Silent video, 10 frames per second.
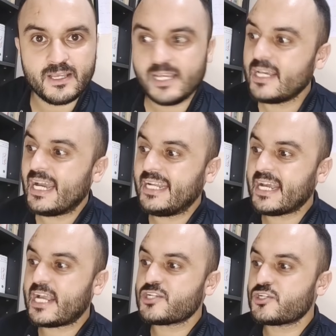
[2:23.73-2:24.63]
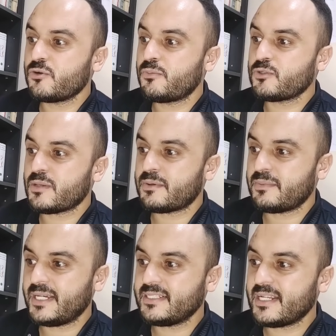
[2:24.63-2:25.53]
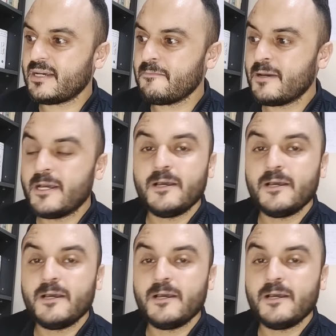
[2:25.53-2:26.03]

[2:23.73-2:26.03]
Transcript: حنا كنشريو البوطة ب 40 درهم